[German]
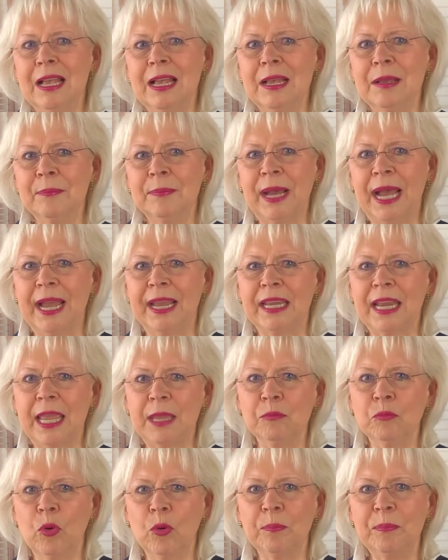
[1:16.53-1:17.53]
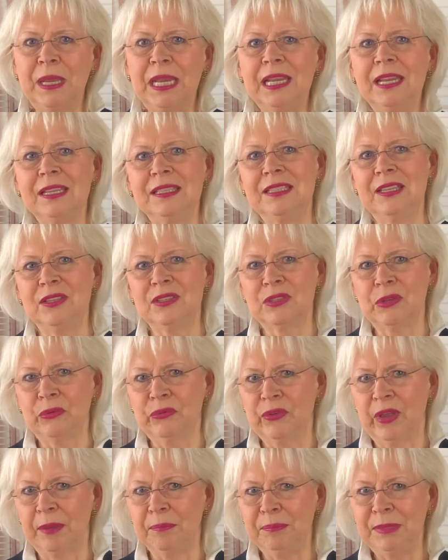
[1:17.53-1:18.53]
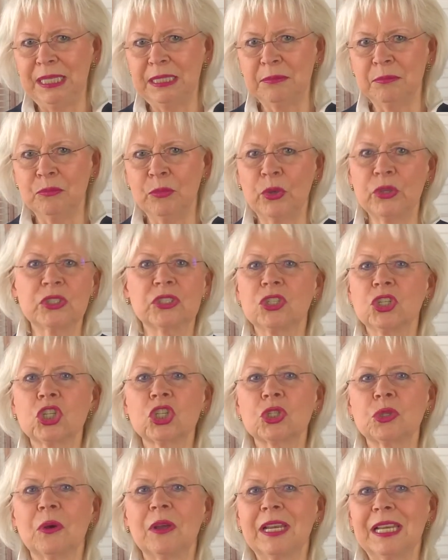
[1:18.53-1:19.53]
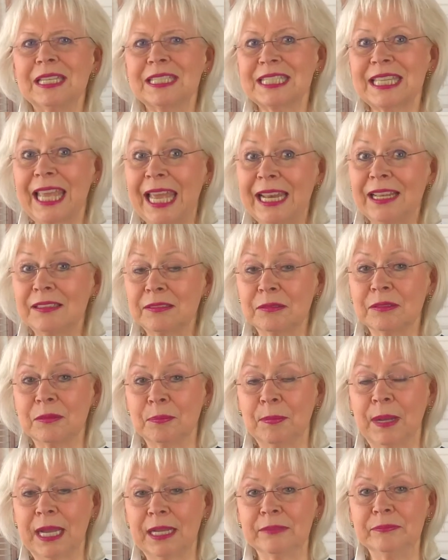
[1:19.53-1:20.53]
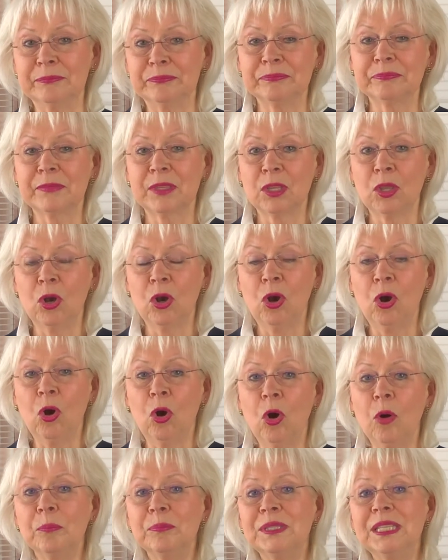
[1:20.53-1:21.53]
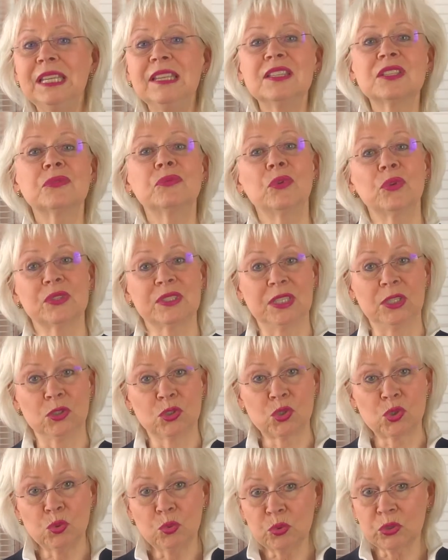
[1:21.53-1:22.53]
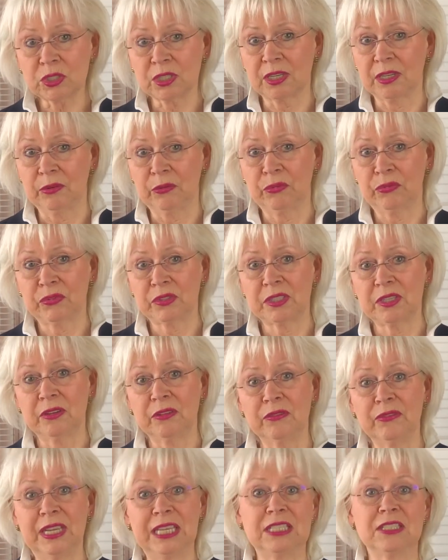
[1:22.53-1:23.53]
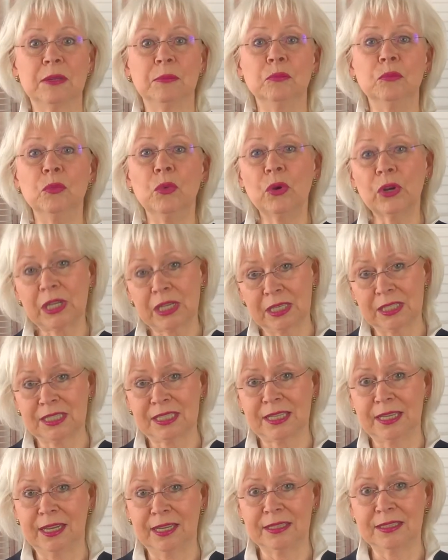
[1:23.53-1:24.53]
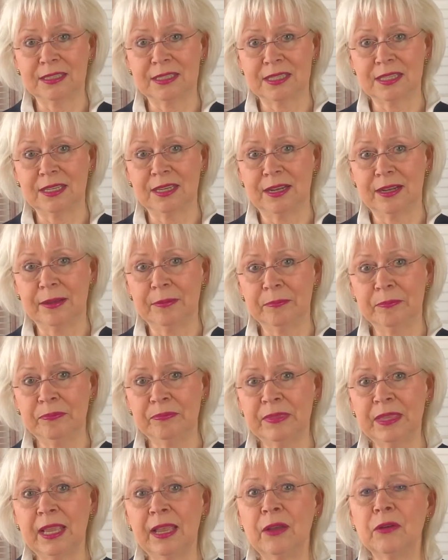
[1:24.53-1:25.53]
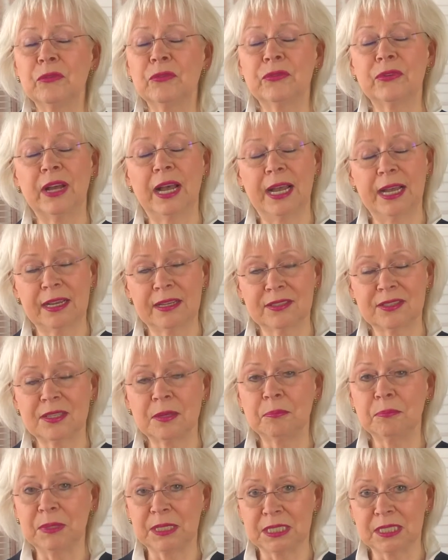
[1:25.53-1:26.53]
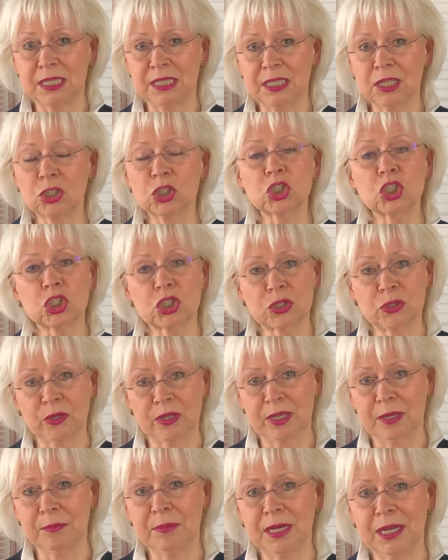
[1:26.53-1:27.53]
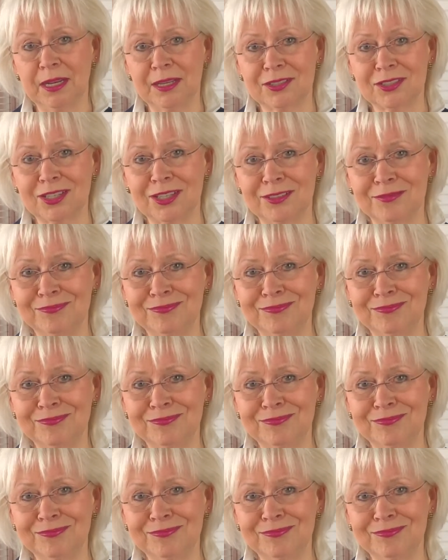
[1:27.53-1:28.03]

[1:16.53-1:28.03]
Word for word: bei einer Immobilie, die Sie vermieten möchten, steuerlich geltend machen. Ob dies für Sie zutrifft, welche Möglichkeiten Sie haben, fragen Sie bitte Ihren Steuerberater.